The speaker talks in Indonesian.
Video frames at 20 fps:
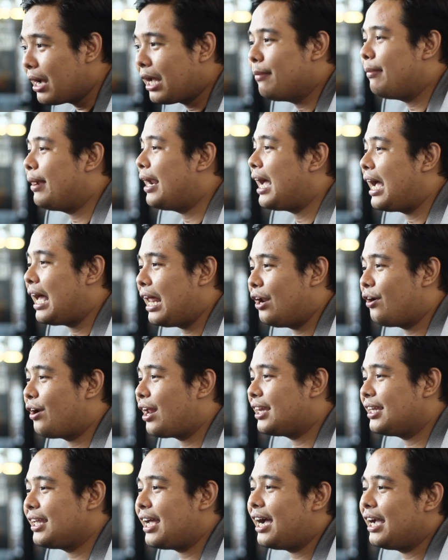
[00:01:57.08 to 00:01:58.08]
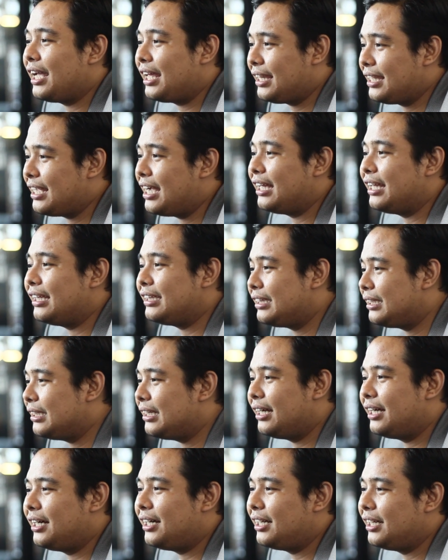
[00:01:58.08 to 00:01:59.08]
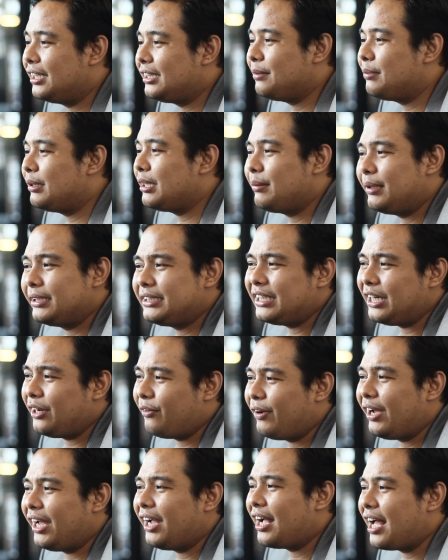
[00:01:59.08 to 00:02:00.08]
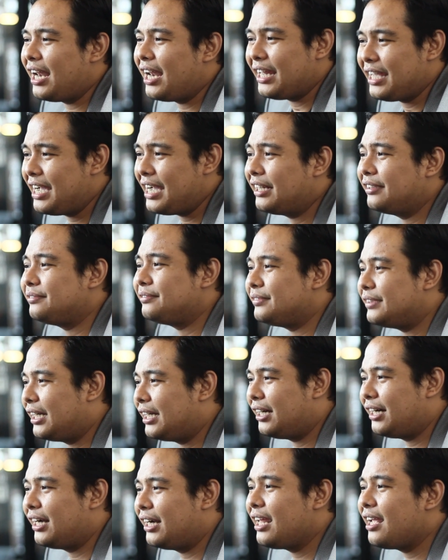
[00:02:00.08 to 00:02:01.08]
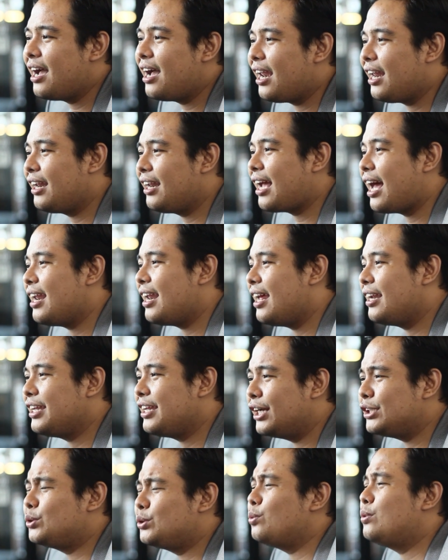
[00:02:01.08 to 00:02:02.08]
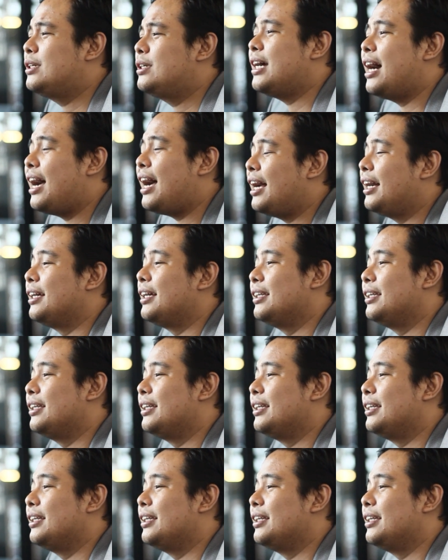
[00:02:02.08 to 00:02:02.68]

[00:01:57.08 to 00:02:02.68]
bagaimana kalau nanti akhirnya eh, tiba-tiba cewek kalian uh, ninggalin kalian? Ya sudah